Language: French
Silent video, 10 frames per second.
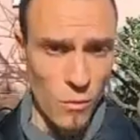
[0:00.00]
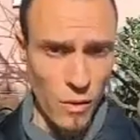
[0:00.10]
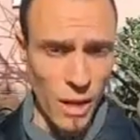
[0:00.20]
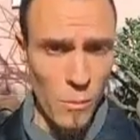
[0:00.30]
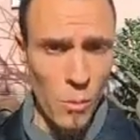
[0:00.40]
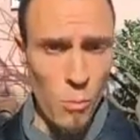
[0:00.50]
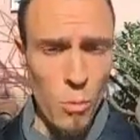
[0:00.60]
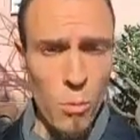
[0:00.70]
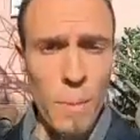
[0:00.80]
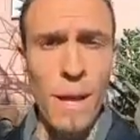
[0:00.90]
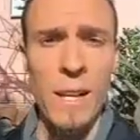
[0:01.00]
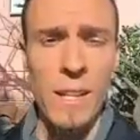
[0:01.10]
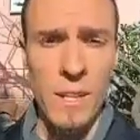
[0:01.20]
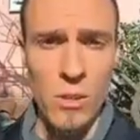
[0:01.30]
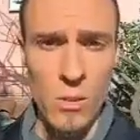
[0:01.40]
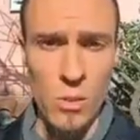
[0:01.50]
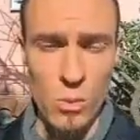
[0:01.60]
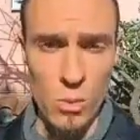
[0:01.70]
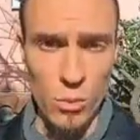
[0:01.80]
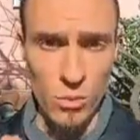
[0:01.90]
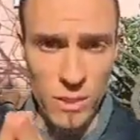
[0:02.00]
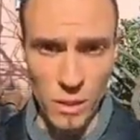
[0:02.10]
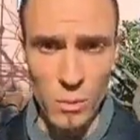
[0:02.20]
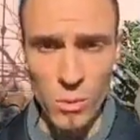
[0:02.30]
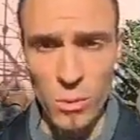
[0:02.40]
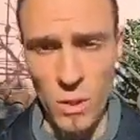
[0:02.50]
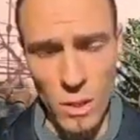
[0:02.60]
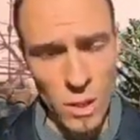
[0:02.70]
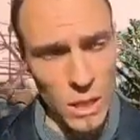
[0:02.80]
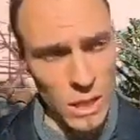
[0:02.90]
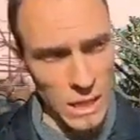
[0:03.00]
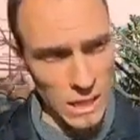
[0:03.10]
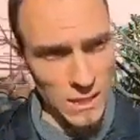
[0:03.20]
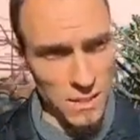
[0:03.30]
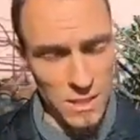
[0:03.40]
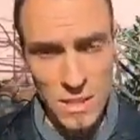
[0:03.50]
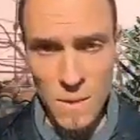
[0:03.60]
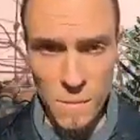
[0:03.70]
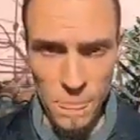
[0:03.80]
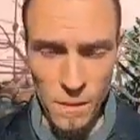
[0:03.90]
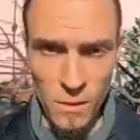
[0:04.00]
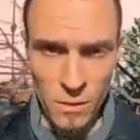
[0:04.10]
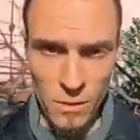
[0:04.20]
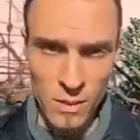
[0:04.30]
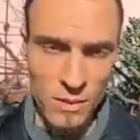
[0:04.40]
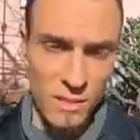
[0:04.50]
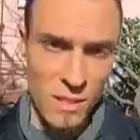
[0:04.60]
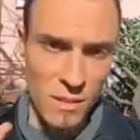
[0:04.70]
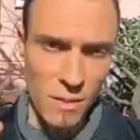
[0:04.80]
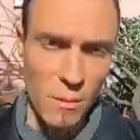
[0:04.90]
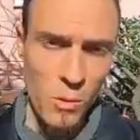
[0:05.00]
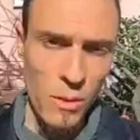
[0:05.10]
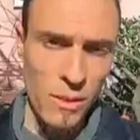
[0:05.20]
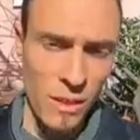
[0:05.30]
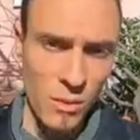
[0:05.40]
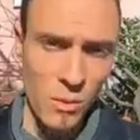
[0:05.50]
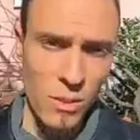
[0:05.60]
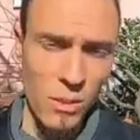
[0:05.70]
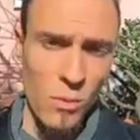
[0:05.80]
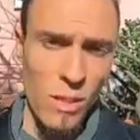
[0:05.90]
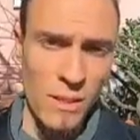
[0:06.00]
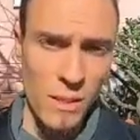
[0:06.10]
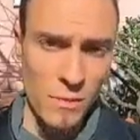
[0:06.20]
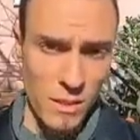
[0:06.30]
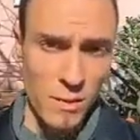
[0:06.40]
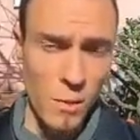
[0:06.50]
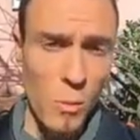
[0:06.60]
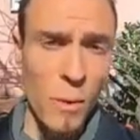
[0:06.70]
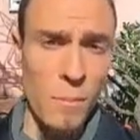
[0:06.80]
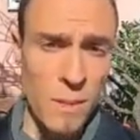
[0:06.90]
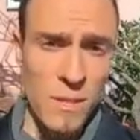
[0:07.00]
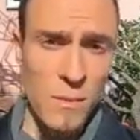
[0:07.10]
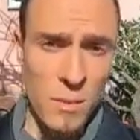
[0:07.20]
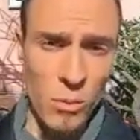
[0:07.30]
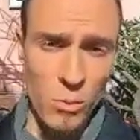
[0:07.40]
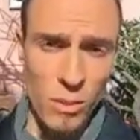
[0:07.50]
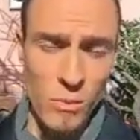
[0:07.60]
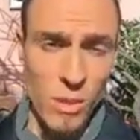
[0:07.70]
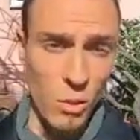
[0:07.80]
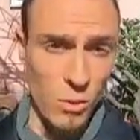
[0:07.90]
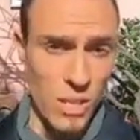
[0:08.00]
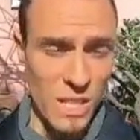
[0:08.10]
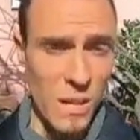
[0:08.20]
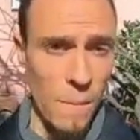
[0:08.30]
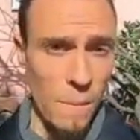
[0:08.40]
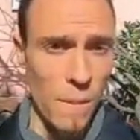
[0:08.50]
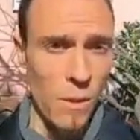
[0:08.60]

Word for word: vraiment pour parler euh, de choses sérieuses. Et ici, ce, qui, ce, qui, est vraiment intéressant, c'est qu'il a été invité vraiment par le ministre des Finances. Donc ça veut dire que déjà,